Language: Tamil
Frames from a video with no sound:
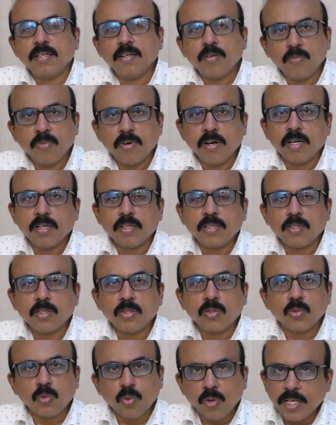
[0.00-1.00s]
எவ்வாறு
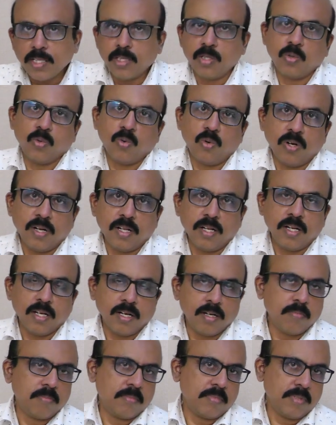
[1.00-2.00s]
குறைத்து
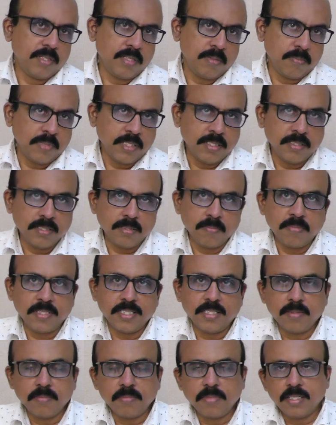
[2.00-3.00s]
கொள்ளலாம் என்பது
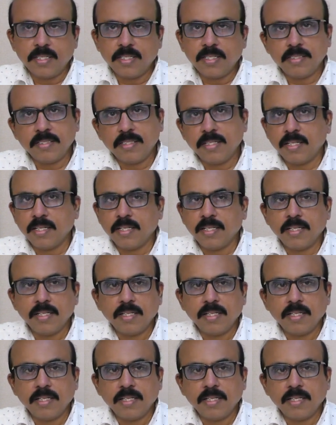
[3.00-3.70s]
சம்பந்தமான சில